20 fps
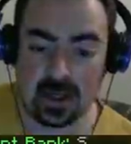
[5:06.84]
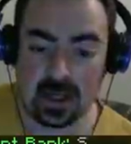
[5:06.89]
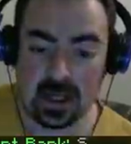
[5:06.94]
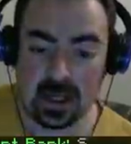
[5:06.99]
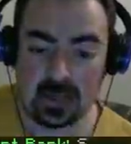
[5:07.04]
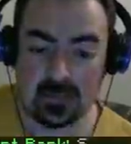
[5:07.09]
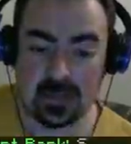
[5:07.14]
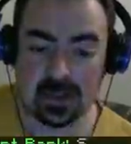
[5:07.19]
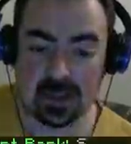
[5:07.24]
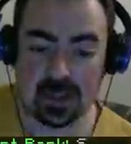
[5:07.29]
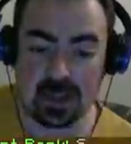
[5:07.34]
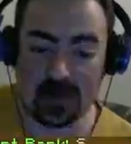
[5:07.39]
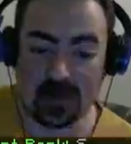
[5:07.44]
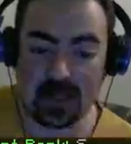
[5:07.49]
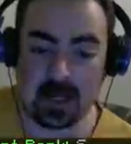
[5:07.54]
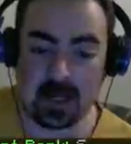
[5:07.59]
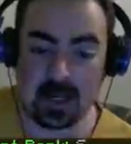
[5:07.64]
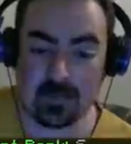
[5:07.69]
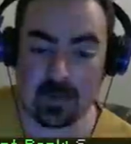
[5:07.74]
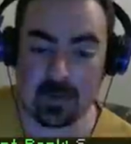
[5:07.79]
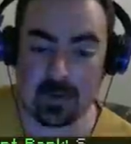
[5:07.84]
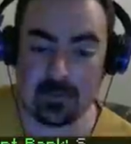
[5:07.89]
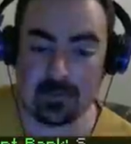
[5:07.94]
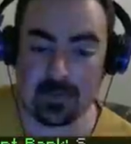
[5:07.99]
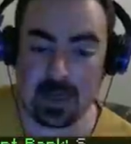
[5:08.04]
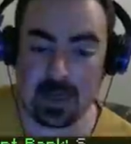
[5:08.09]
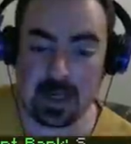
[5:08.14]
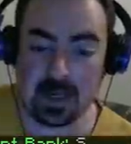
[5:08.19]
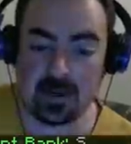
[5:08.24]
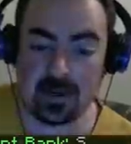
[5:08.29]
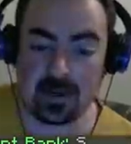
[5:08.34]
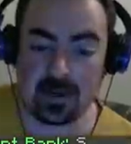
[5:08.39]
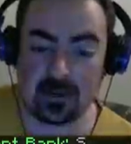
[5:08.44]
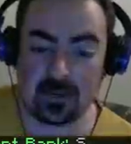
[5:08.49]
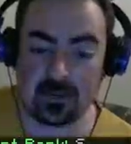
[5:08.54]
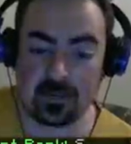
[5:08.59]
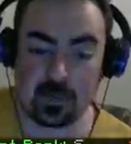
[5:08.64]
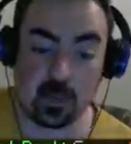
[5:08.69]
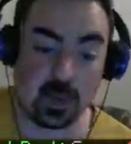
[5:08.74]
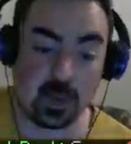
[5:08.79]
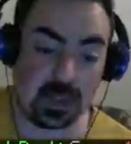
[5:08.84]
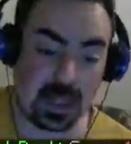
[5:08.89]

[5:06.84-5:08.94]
Bisogna vedere più o meno, più che